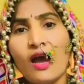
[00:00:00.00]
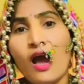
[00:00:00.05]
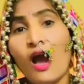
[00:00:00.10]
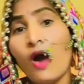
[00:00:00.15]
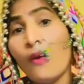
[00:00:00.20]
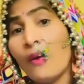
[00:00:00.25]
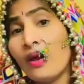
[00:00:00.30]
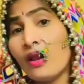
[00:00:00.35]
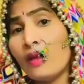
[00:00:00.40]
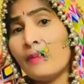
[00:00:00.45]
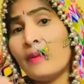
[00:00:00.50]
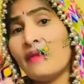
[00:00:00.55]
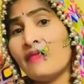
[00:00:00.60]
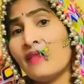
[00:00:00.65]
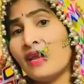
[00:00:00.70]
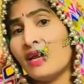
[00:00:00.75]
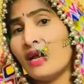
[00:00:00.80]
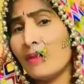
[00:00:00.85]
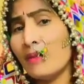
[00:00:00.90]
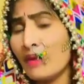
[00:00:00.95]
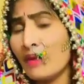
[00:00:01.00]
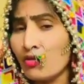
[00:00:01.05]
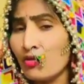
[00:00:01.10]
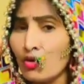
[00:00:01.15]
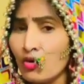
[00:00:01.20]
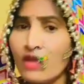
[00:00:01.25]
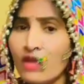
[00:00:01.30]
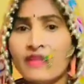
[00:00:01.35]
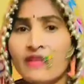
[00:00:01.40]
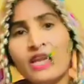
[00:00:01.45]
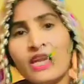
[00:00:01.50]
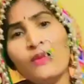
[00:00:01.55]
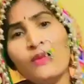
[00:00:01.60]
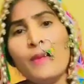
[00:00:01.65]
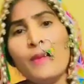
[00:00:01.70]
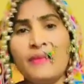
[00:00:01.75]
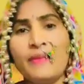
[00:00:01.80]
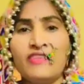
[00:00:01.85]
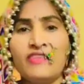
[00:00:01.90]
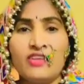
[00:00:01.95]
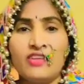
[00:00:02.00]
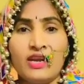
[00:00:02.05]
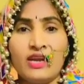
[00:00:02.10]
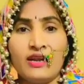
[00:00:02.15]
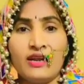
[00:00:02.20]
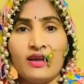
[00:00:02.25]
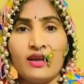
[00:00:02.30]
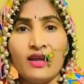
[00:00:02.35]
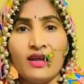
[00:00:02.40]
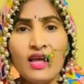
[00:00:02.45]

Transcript: ఆహ్వాన పత్రిక బంధువులందరికీ పంపించారంట